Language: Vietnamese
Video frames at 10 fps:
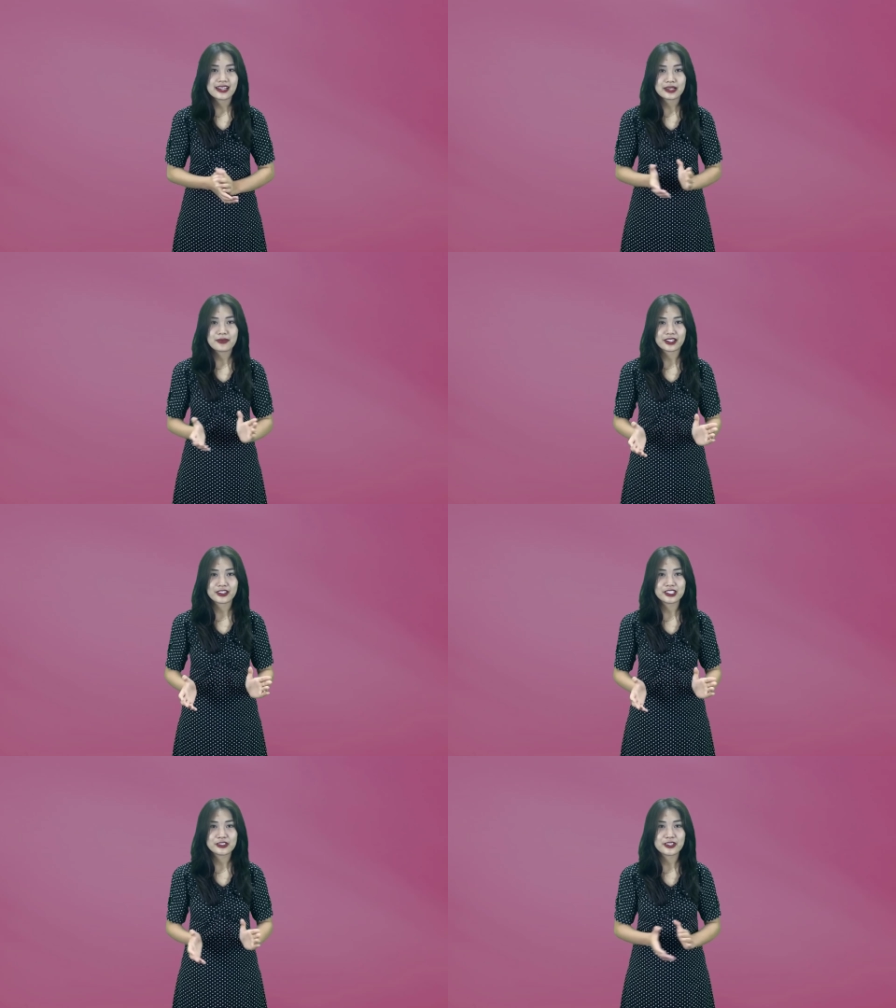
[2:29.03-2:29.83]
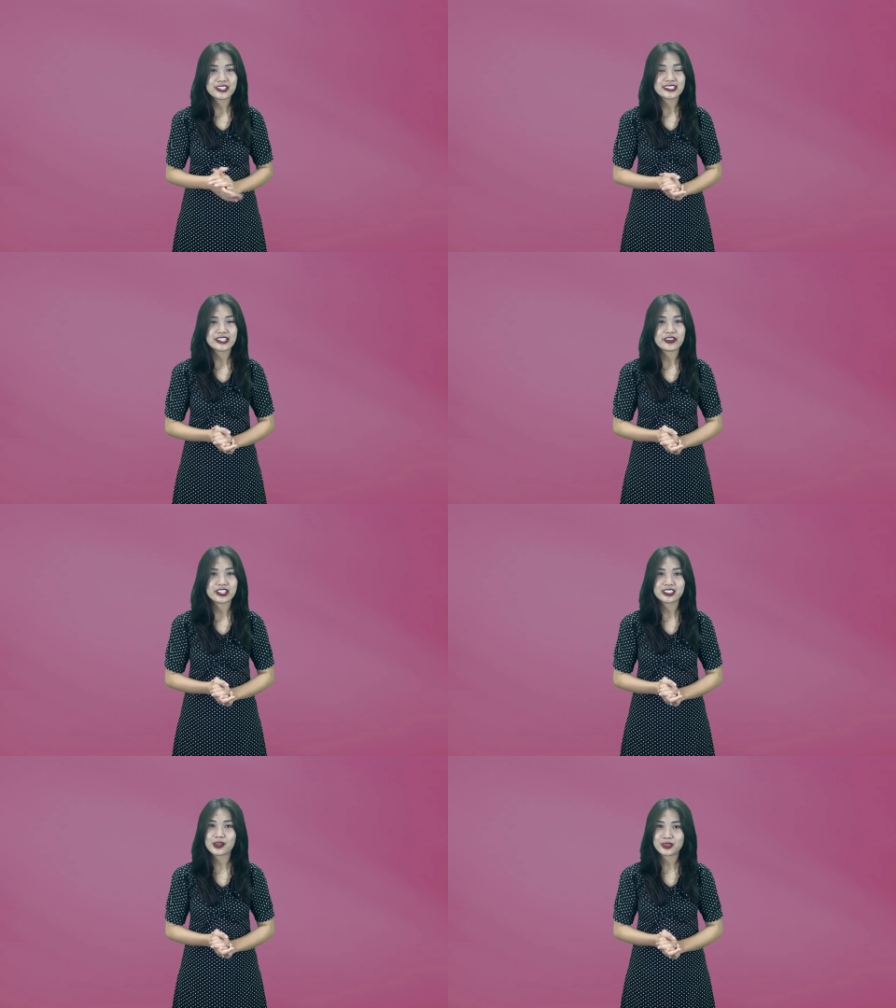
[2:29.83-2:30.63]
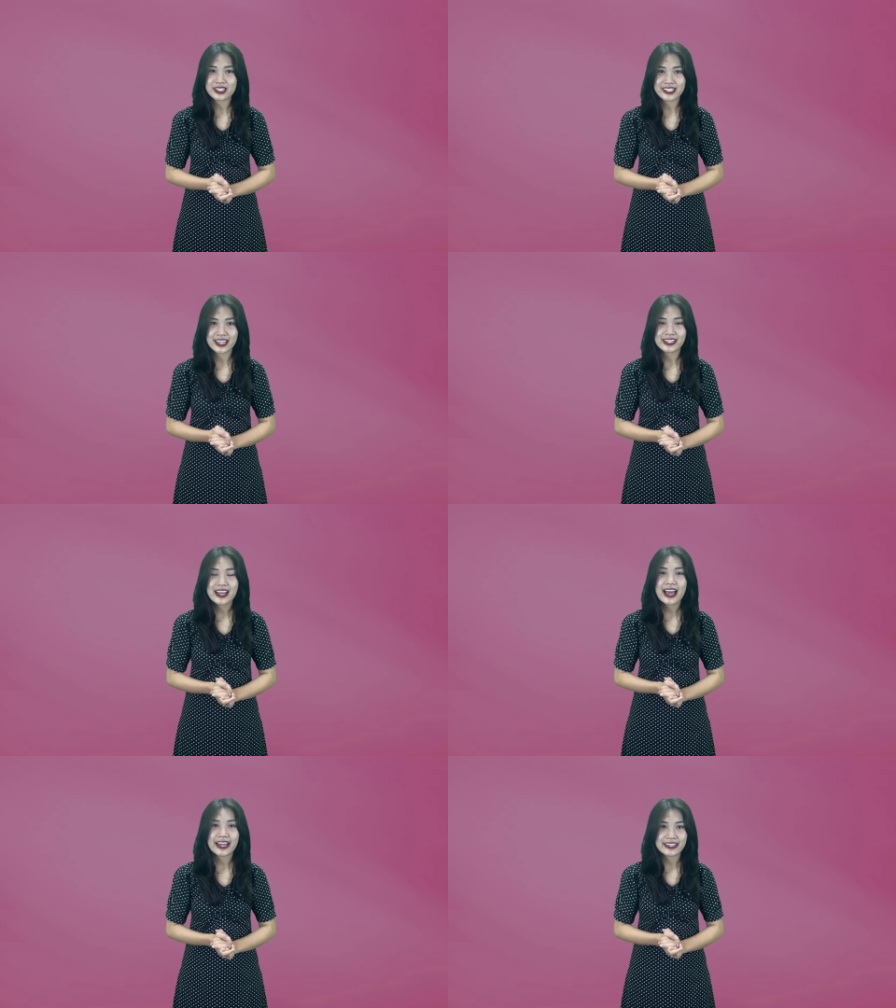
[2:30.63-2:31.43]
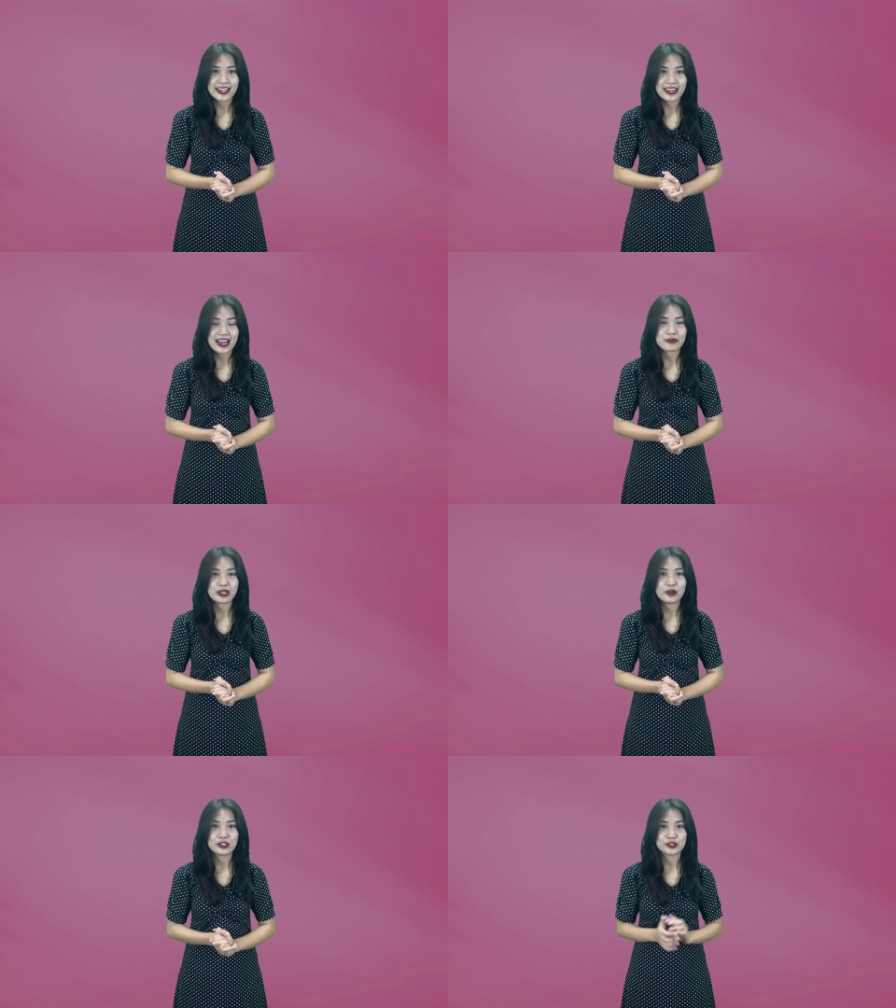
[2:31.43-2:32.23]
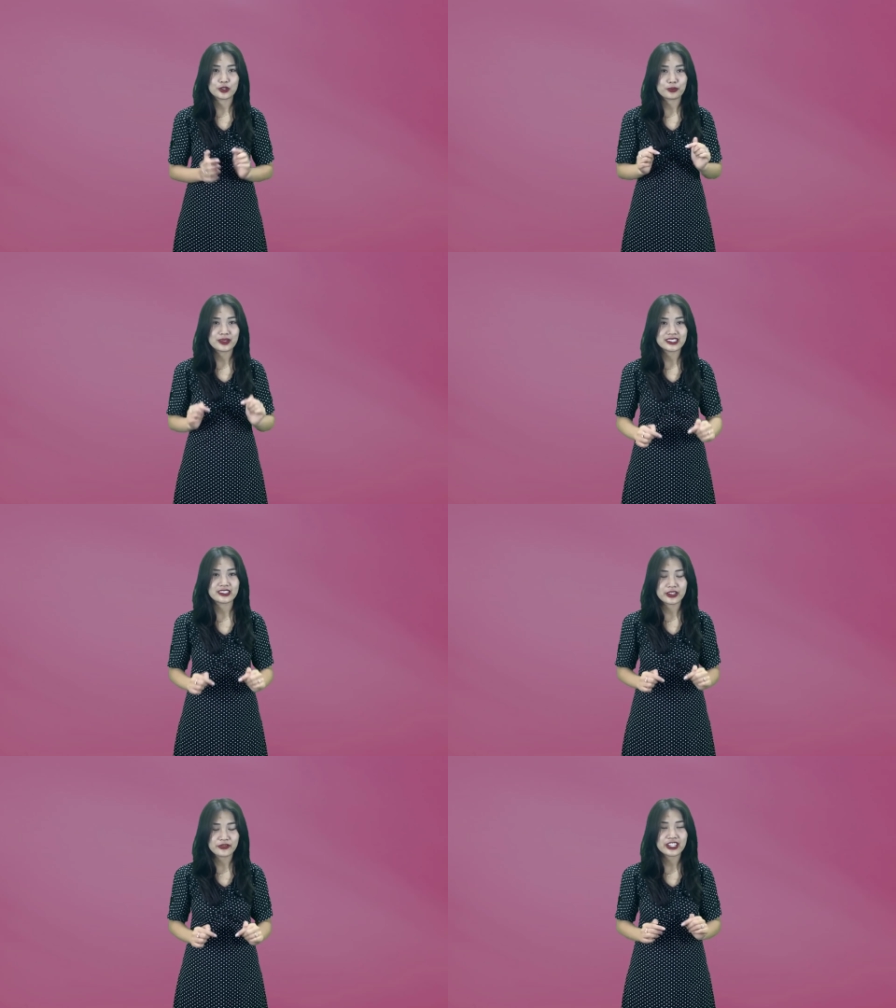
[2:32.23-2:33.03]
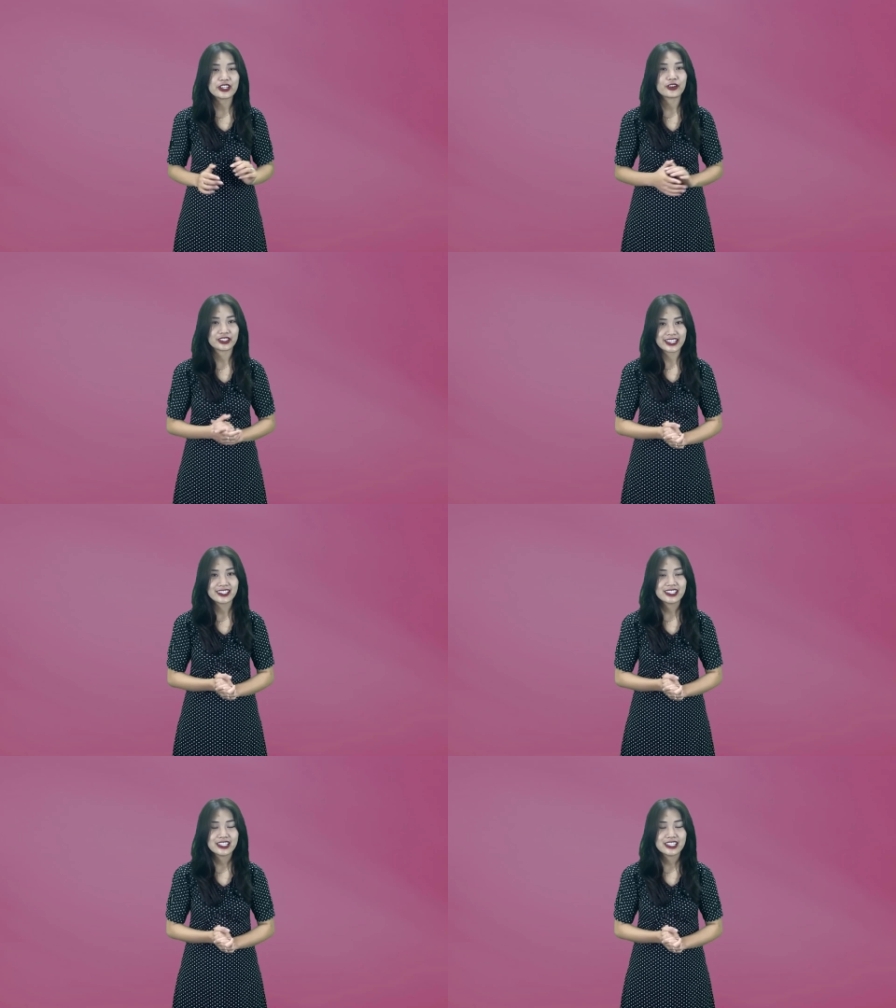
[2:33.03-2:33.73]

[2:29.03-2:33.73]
Các bạn có những suy nghĩ gì về những thông tin trên? Hãy để lại bình luận xuống bên dưới video nhé!